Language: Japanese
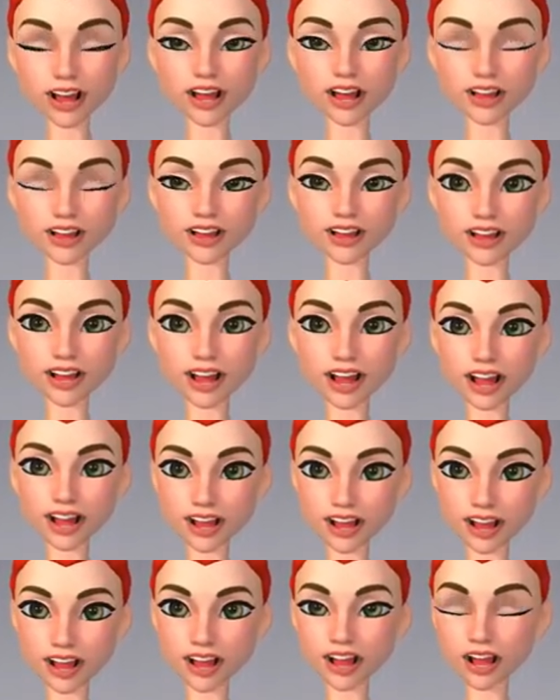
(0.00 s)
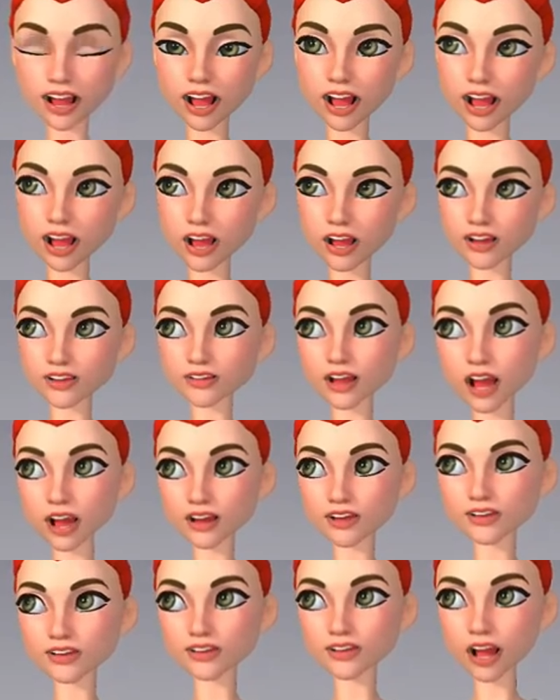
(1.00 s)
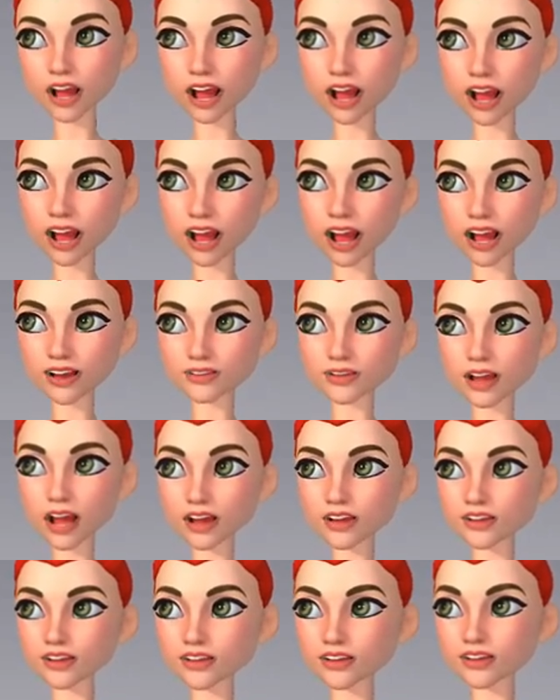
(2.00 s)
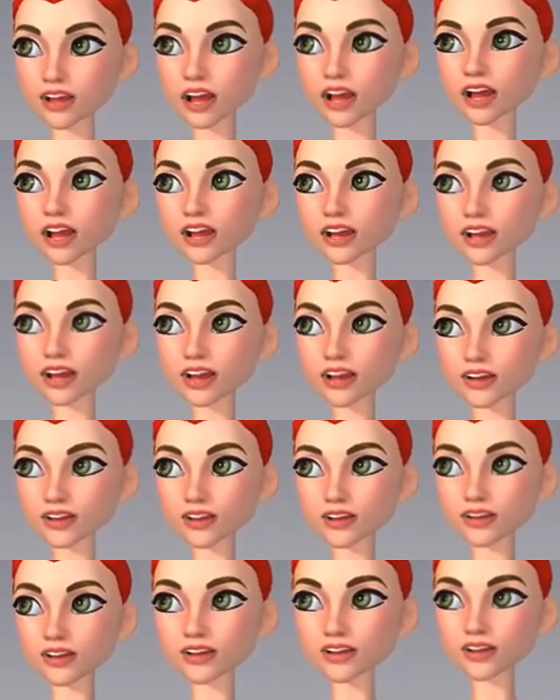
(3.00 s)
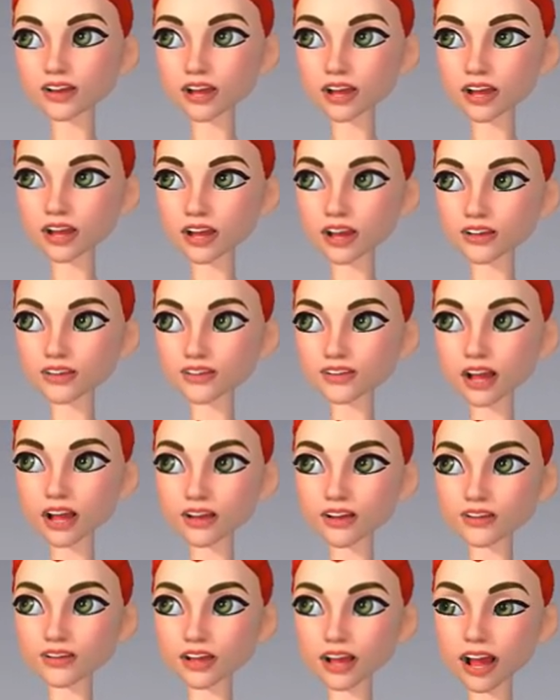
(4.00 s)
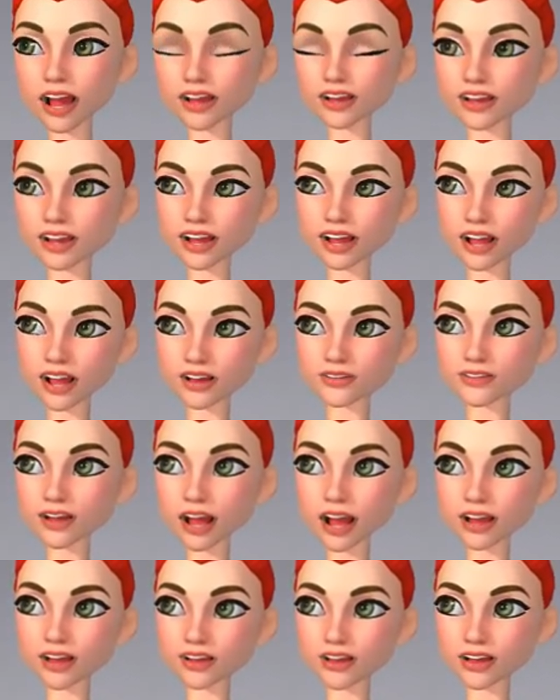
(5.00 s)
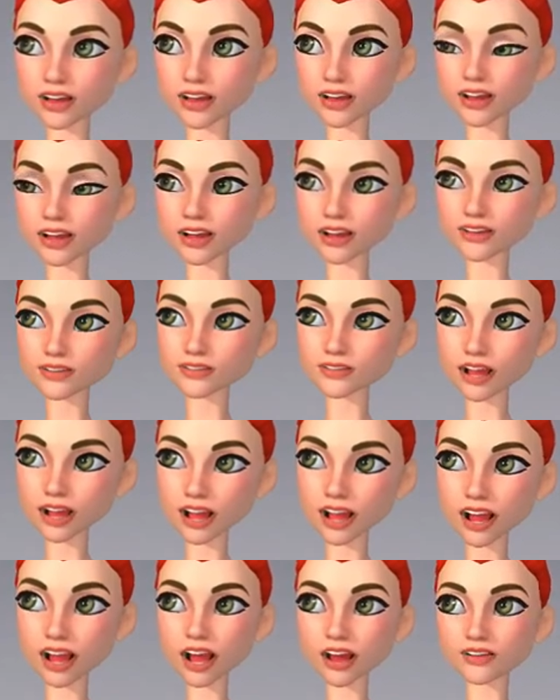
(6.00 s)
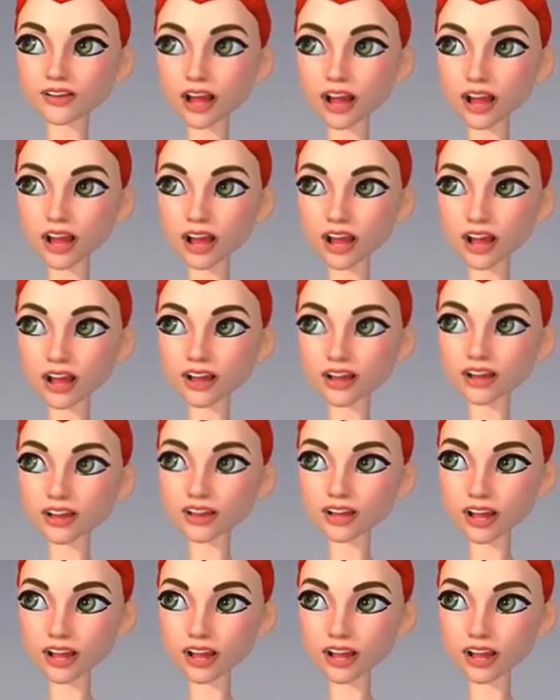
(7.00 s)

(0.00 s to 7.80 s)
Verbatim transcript: さらに、え上のレイヤーメニューの中にある、え上の段一番右側がス